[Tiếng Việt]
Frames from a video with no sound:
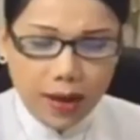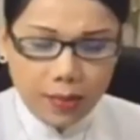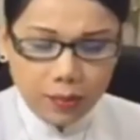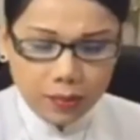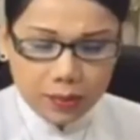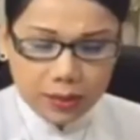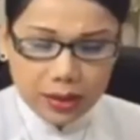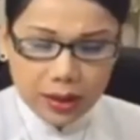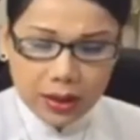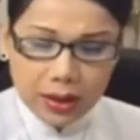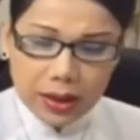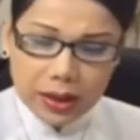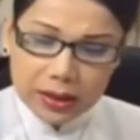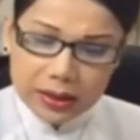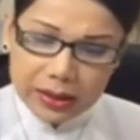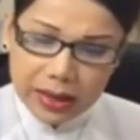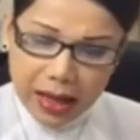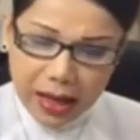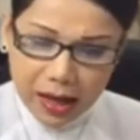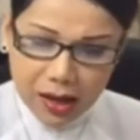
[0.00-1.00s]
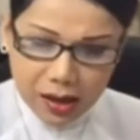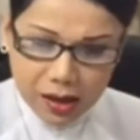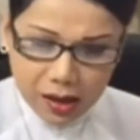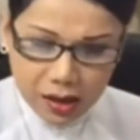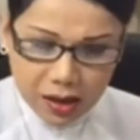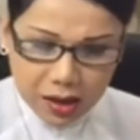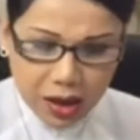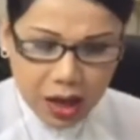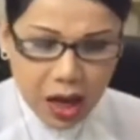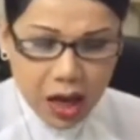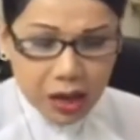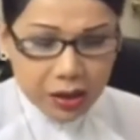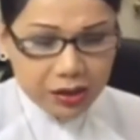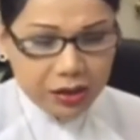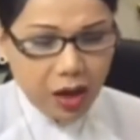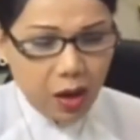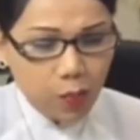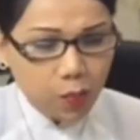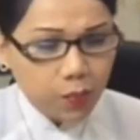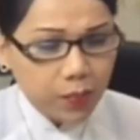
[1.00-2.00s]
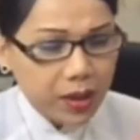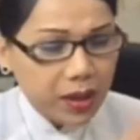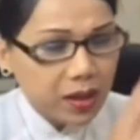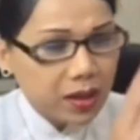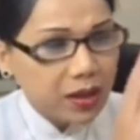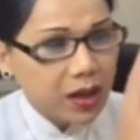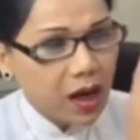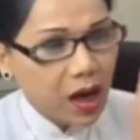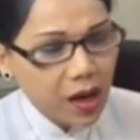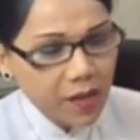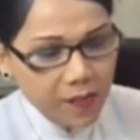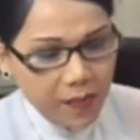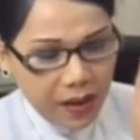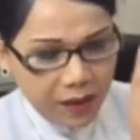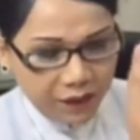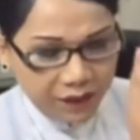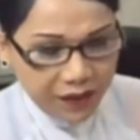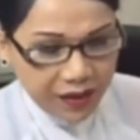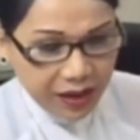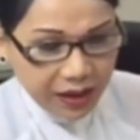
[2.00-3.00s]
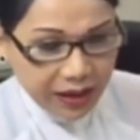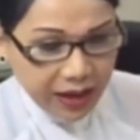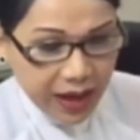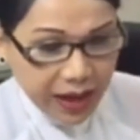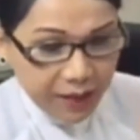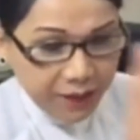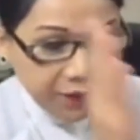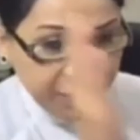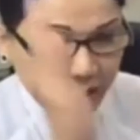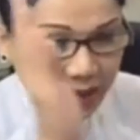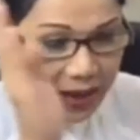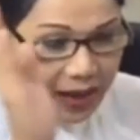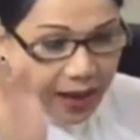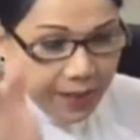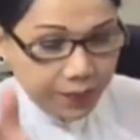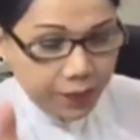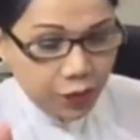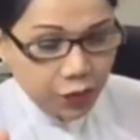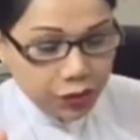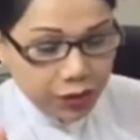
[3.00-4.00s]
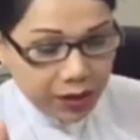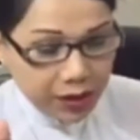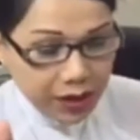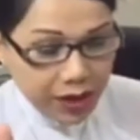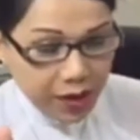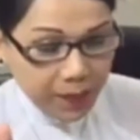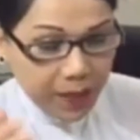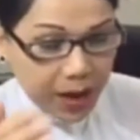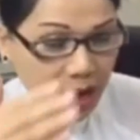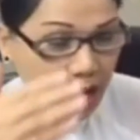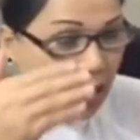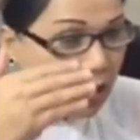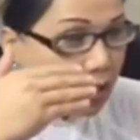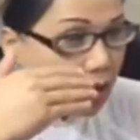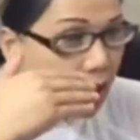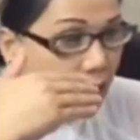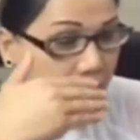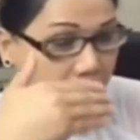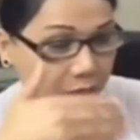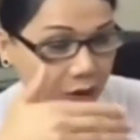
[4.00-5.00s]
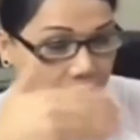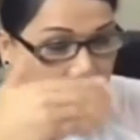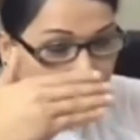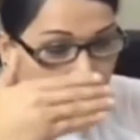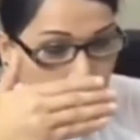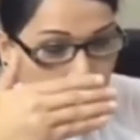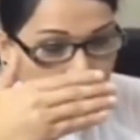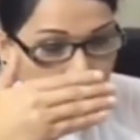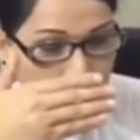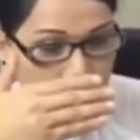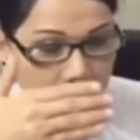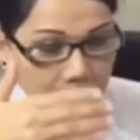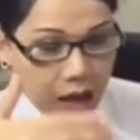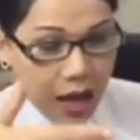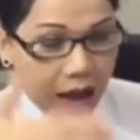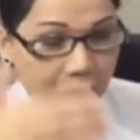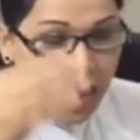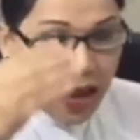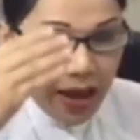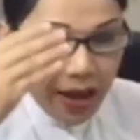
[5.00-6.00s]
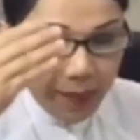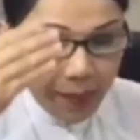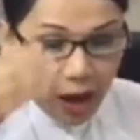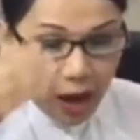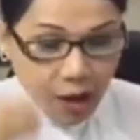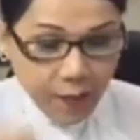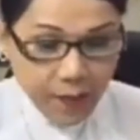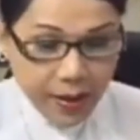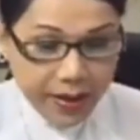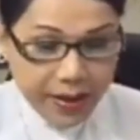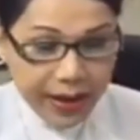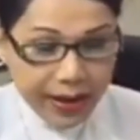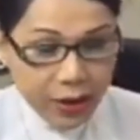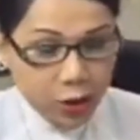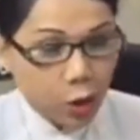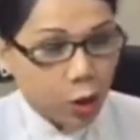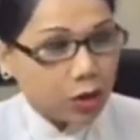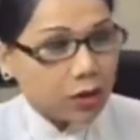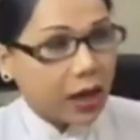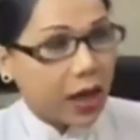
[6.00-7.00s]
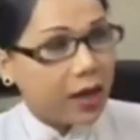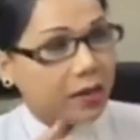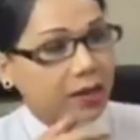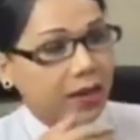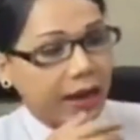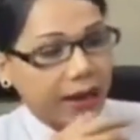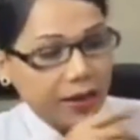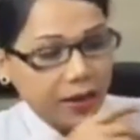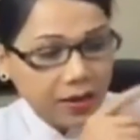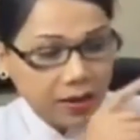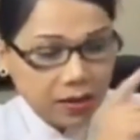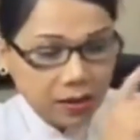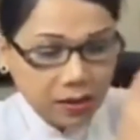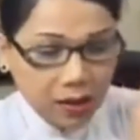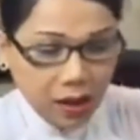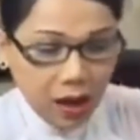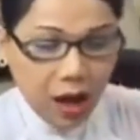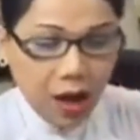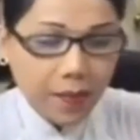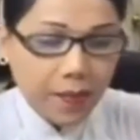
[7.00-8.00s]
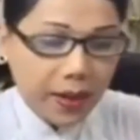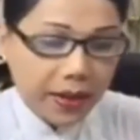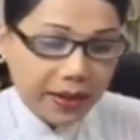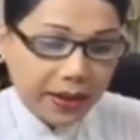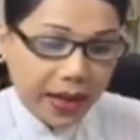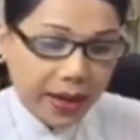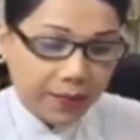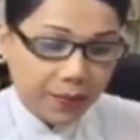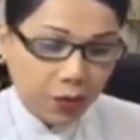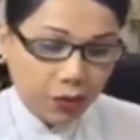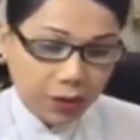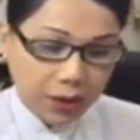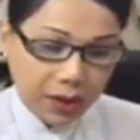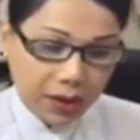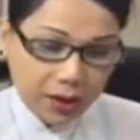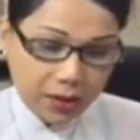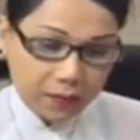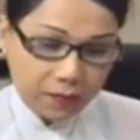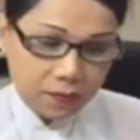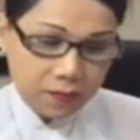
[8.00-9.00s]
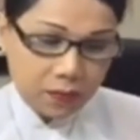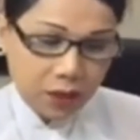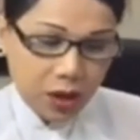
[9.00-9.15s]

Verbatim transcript: lòng chị Lisa ơi. Dọc biên giới mà Việt Nam với Campuchia mà ở trên miền Trung đó, em ở bên đây có thể thấy được ở bên Campuchia.